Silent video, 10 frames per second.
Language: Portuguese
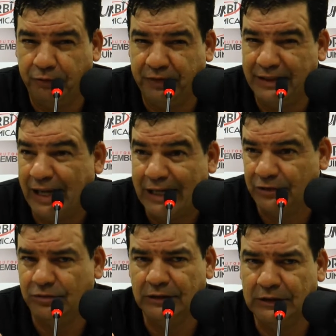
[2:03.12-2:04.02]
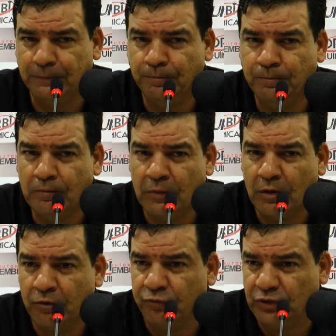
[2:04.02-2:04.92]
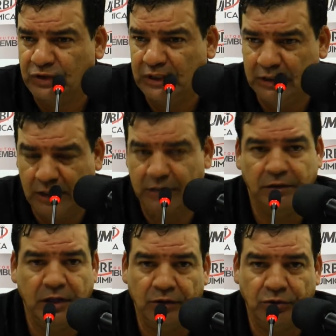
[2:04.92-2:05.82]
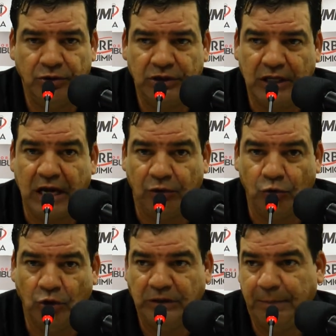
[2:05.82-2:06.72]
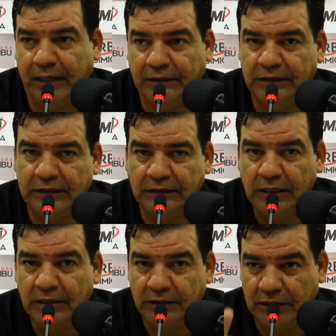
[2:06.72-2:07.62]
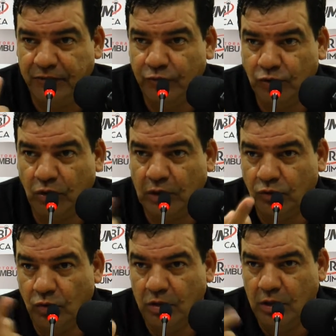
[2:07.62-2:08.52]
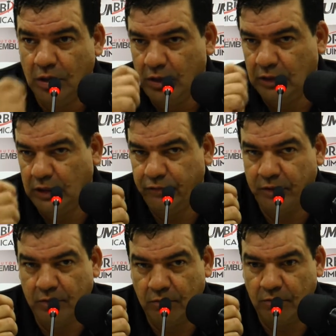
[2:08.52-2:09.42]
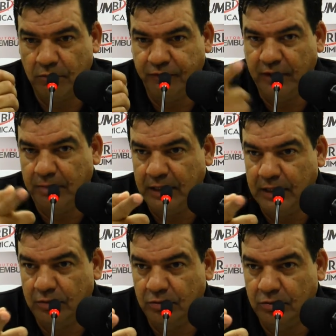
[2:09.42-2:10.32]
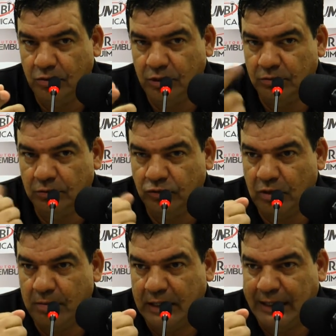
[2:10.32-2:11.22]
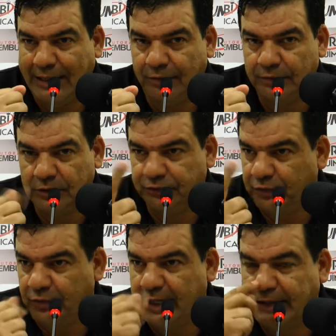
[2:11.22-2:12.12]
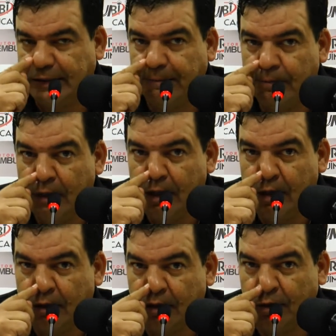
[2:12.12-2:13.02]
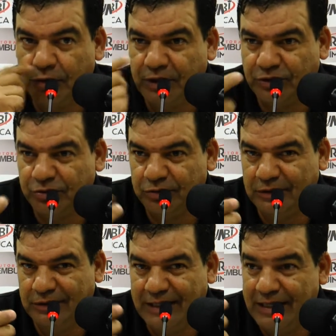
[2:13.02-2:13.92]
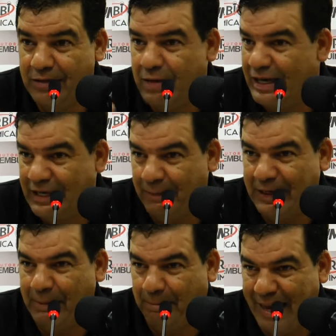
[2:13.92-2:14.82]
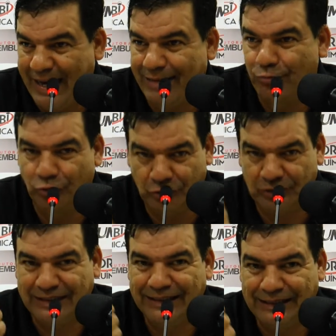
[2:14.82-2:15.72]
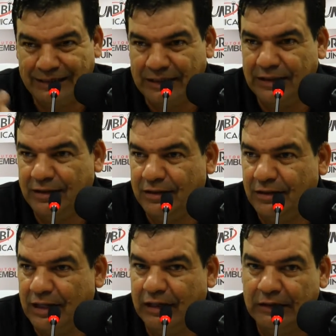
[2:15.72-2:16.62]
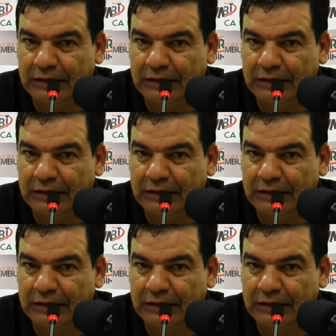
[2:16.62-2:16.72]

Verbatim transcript: fantástico, né? Você, dentro de 14 partidas, teve um jogador que teve um vermelho oriundo de um amarelo, que foi o Wesley. Então, isso, e uma equipe que pega muito, que, que, né,